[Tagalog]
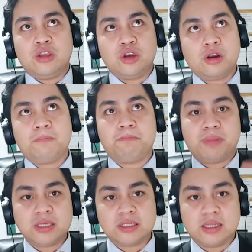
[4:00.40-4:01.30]
your
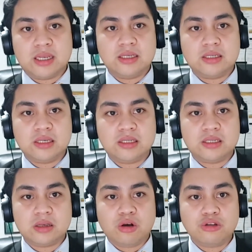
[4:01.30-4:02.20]
business
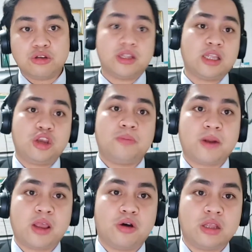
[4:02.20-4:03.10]
is also not your
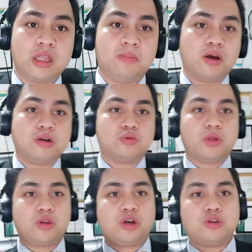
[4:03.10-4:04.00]
priority because
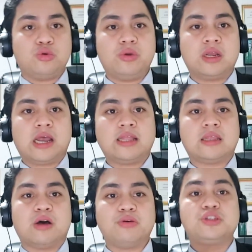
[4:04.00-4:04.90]
what you're doing right
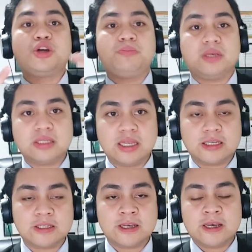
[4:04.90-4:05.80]
now is your
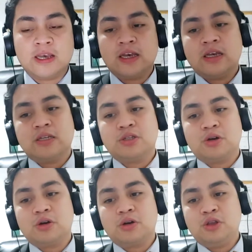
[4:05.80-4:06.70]
business.
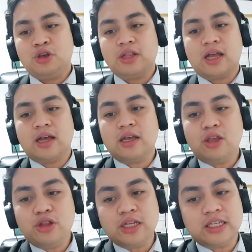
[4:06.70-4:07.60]
So, yun ang,
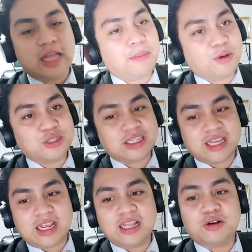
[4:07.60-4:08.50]
yun ang sinabi ko sa
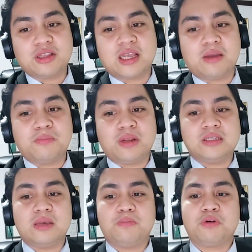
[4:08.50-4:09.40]
sarili ko at naging
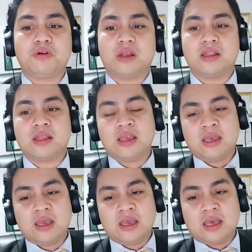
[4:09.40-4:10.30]
prinsipyo ko rin.
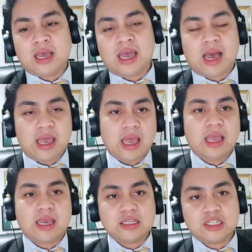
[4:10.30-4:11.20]
Kaya I,
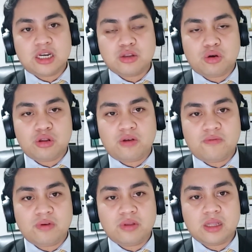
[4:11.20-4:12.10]
I can share to all of
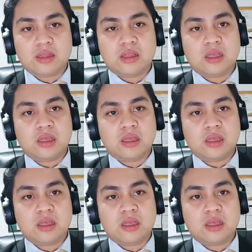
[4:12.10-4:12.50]
you that